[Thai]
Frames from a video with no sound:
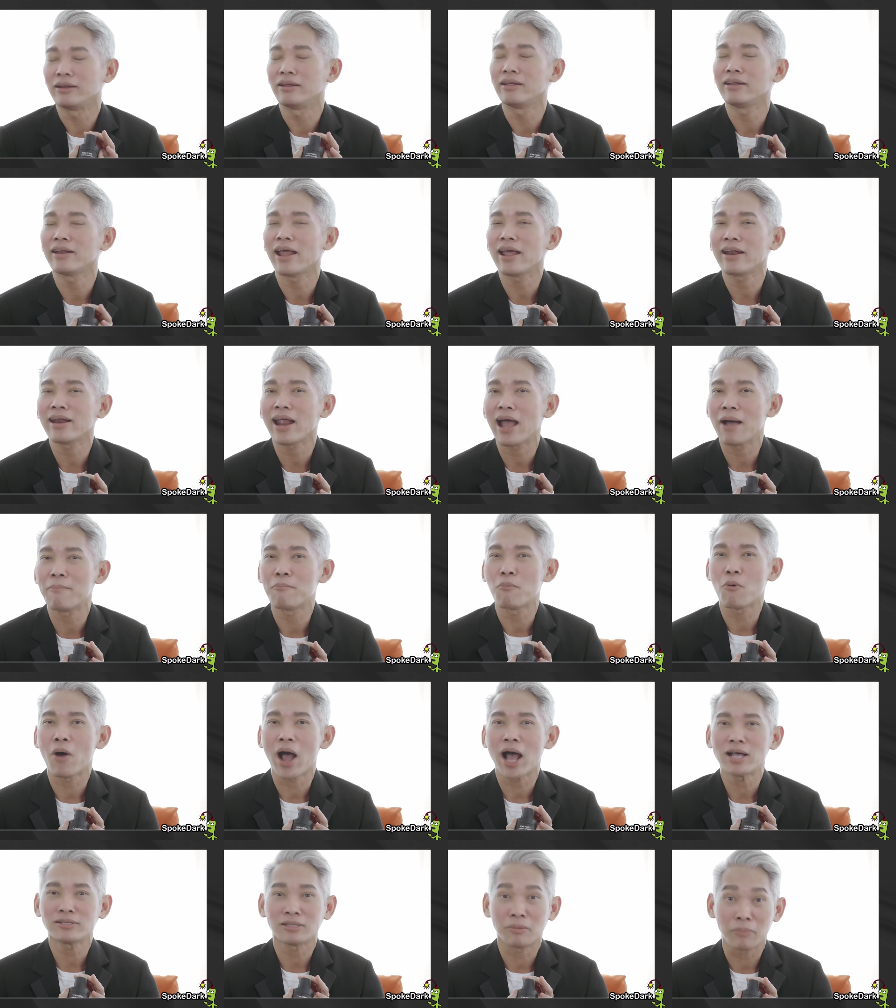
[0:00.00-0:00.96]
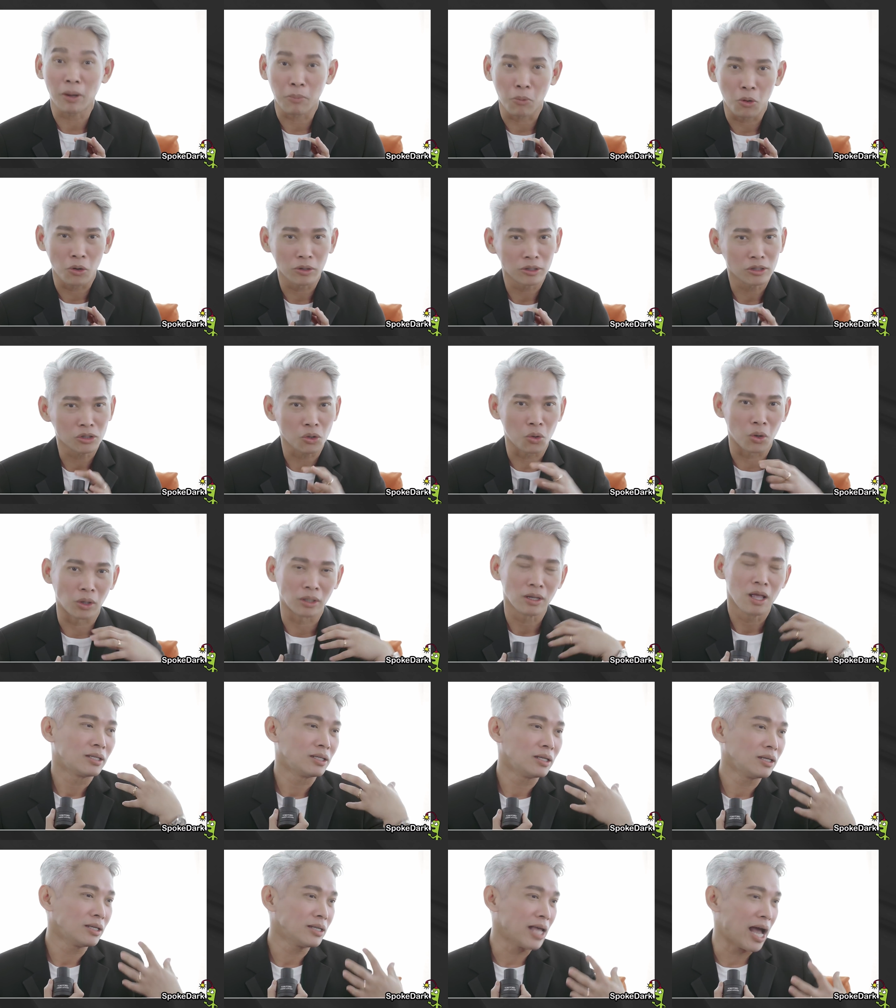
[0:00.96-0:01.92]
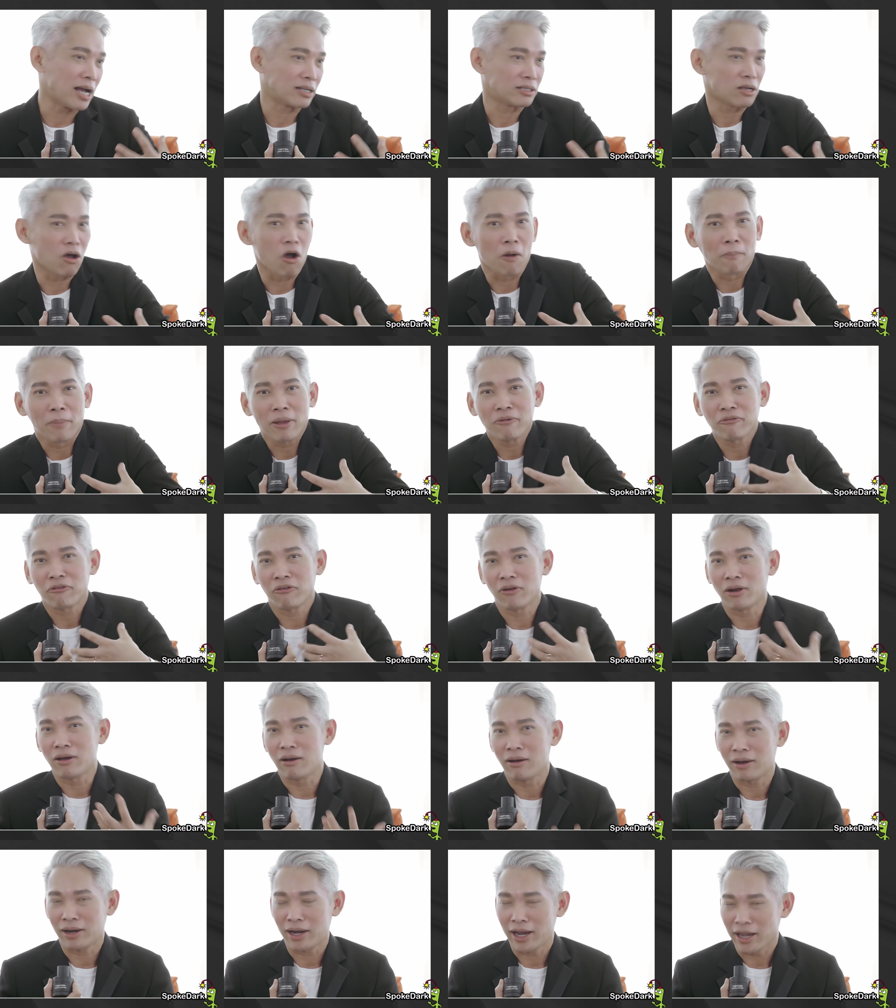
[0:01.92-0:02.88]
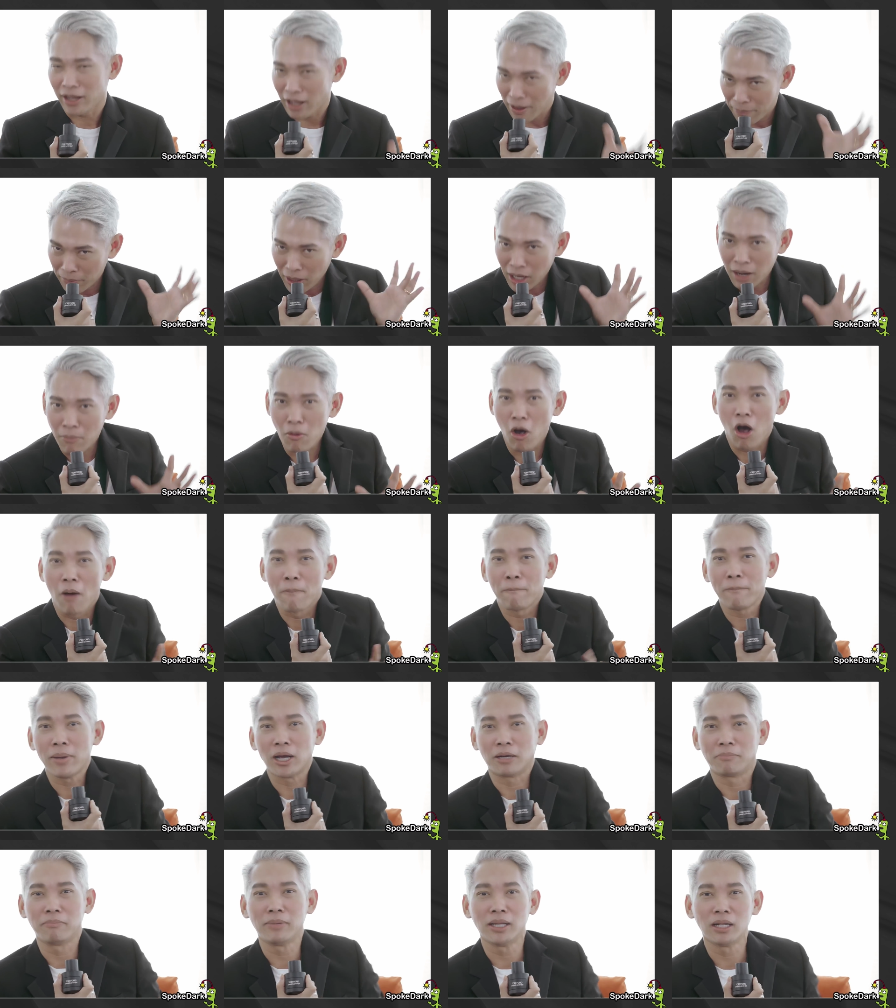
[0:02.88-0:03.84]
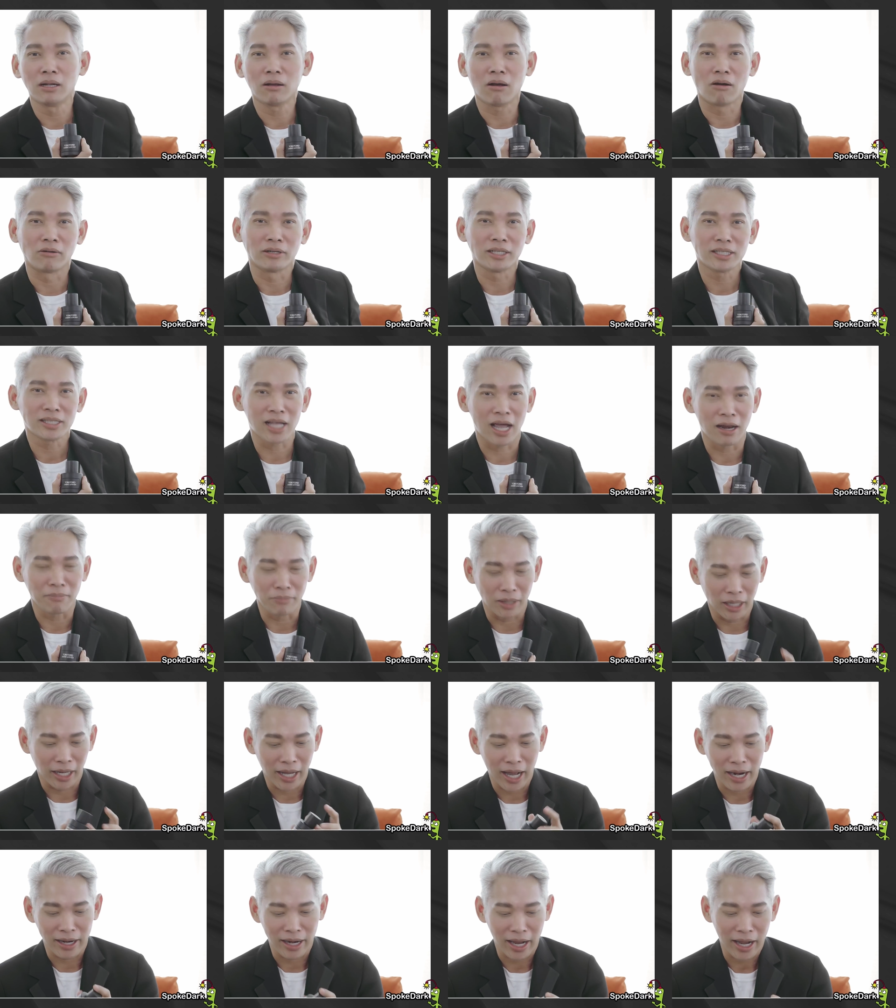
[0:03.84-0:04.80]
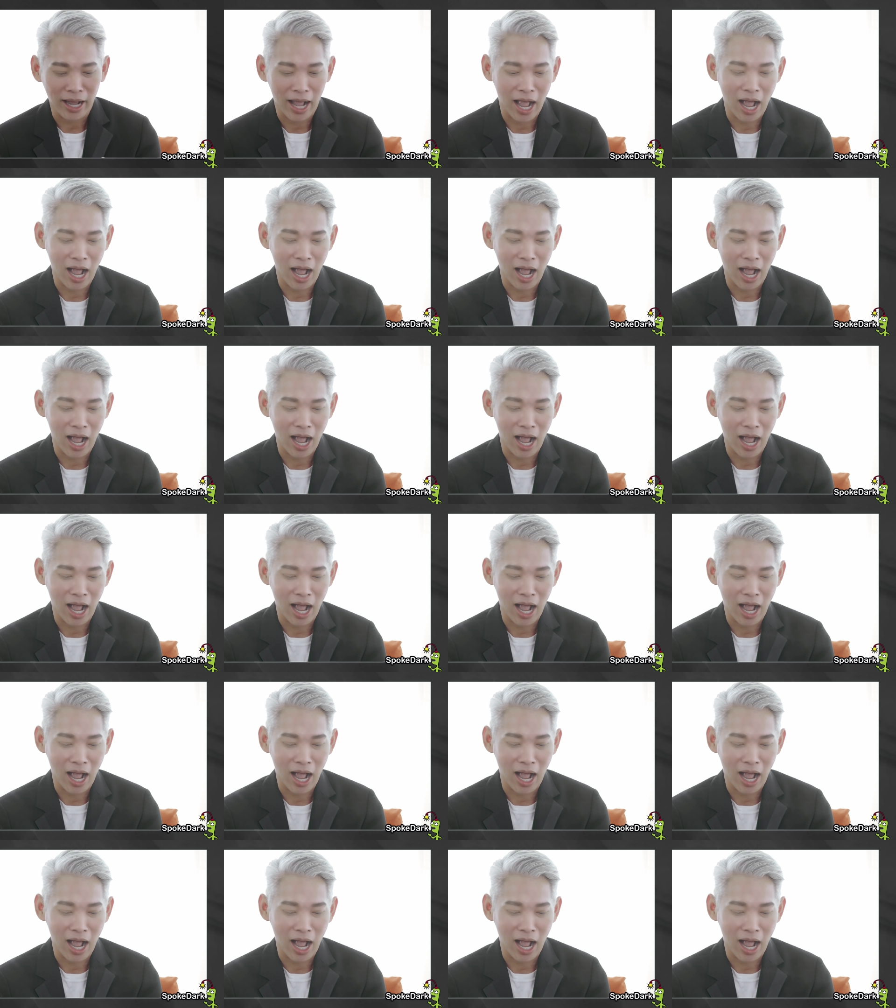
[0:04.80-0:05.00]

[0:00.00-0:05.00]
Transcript: กลิ่นนี้แนะนำว่าสำหรับคนโสดที่อยากจะออกไปเฟลิร์ตอะไรเงี้ยเป็นน้ำหอมเปิดบินของดิฉันเหมือนกันนะ